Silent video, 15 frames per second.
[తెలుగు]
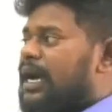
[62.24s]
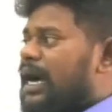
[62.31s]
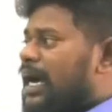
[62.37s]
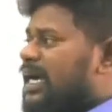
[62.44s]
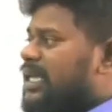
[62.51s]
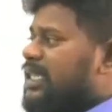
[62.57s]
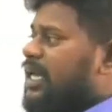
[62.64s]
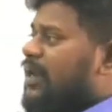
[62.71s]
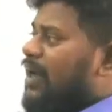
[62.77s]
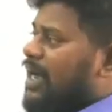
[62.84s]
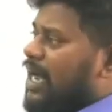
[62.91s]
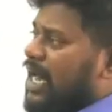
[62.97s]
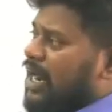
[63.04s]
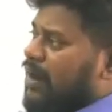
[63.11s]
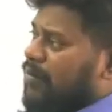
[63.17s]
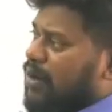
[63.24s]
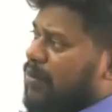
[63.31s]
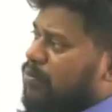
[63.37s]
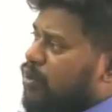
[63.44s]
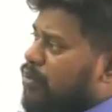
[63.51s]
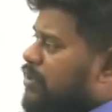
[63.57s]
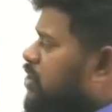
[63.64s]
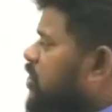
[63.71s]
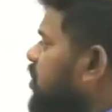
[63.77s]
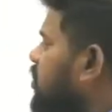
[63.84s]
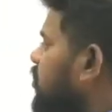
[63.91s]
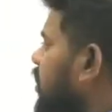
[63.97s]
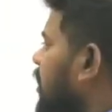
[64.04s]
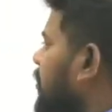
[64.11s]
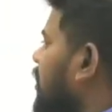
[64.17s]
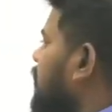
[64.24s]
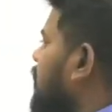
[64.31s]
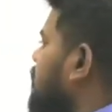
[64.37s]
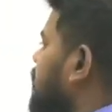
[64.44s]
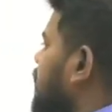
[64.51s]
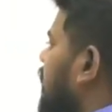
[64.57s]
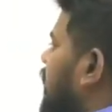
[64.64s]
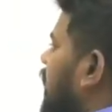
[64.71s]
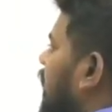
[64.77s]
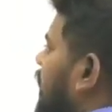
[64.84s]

కాకతీయుల కాలంలో భూమి శిస్తును ఏమని పిలిచిరట